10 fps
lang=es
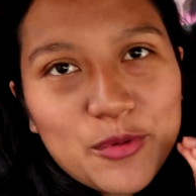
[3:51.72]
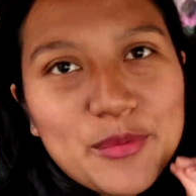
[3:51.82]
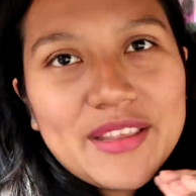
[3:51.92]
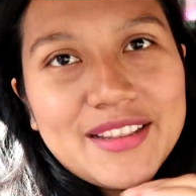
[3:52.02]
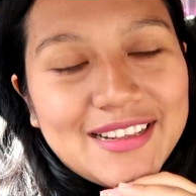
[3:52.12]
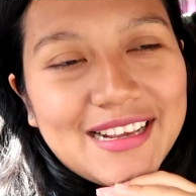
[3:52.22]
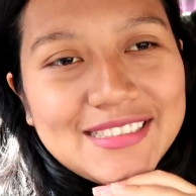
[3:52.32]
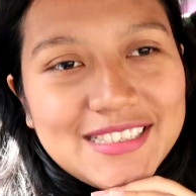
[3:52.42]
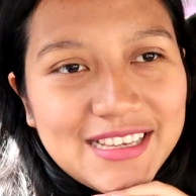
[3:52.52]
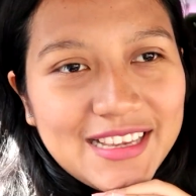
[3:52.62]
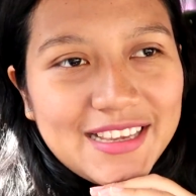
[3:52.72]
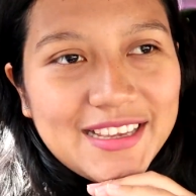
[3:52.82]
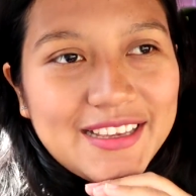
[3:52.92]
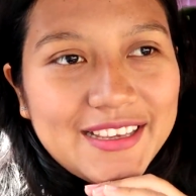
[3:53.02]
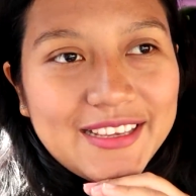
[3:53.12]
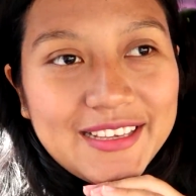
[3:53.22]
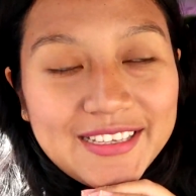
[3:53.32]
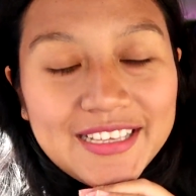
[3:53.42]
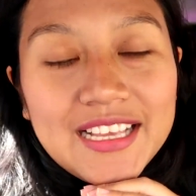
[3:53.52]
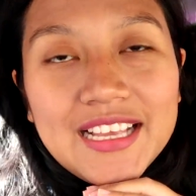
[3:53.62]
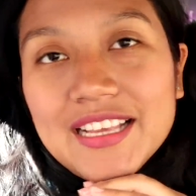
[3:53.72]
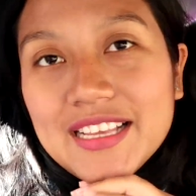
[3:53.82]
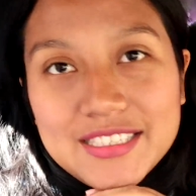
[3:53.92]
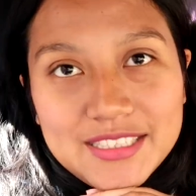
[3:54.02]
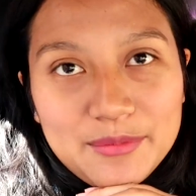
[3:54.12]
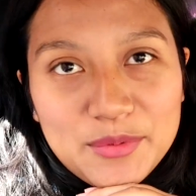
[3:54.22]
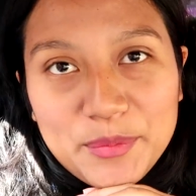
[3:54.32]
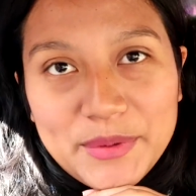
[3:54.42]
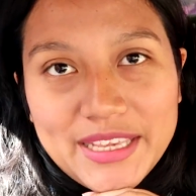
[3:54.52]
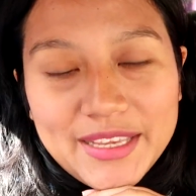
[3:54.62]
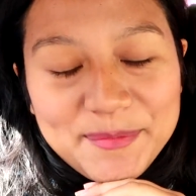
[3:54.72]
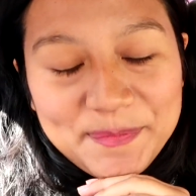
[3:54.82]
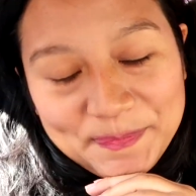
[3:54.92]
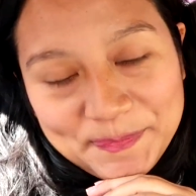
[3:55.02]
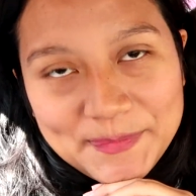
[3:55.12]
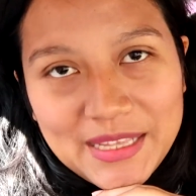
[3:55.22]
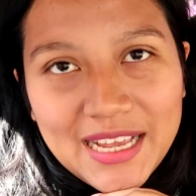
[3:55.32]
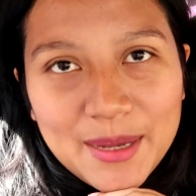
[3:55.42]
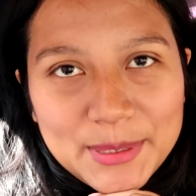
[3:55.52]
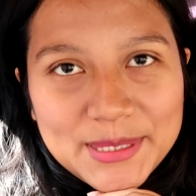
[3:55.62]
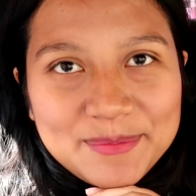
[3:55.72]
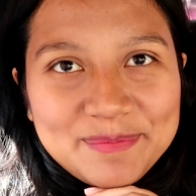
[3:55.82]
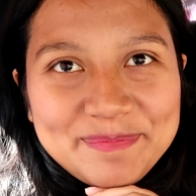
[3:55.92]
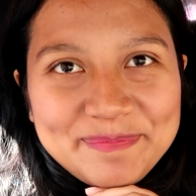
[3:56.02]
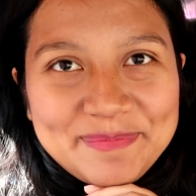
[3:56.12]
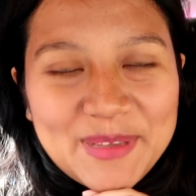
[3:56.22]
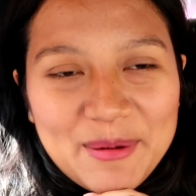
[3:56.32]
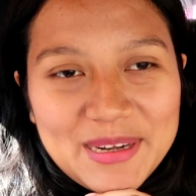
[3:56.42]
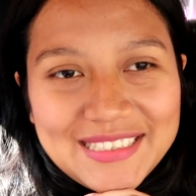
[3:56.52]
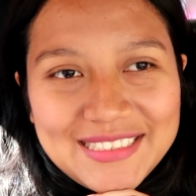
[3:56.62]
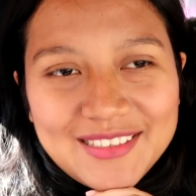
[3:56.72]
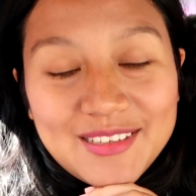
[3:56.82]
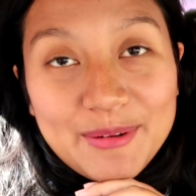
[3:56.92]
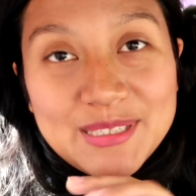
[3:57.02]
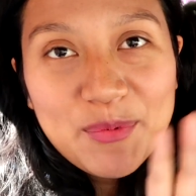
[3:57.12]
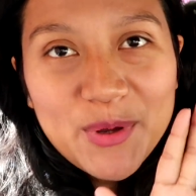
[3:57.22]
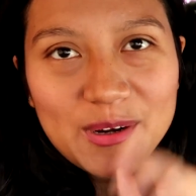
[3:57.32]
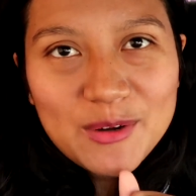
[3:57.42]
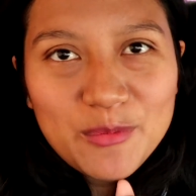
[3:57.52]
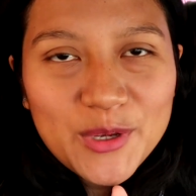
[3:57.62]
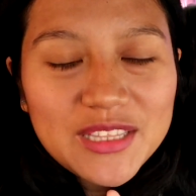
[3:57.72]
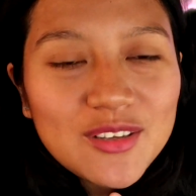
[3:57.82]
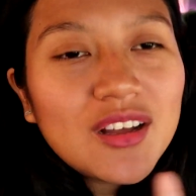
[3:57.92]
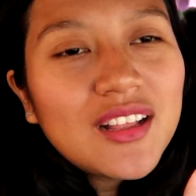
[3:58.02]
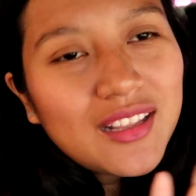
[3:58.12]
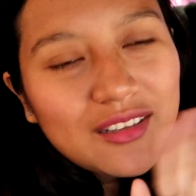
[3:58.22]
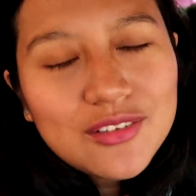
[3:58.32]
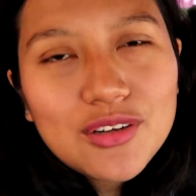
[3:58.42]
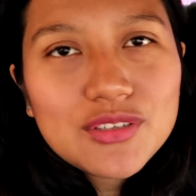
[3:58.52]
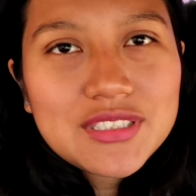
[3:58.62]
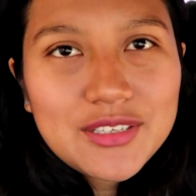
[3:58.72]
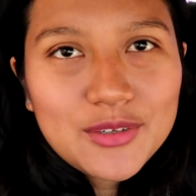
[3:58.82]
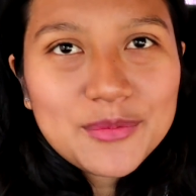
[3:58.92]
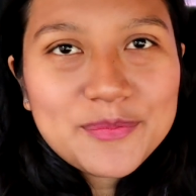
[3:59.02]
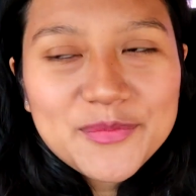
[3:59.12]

muy bien, así que que sí, vamos por ahí. A ver, a ver qué tal, a ver si puedo grabar un poquito. No lo sé yo,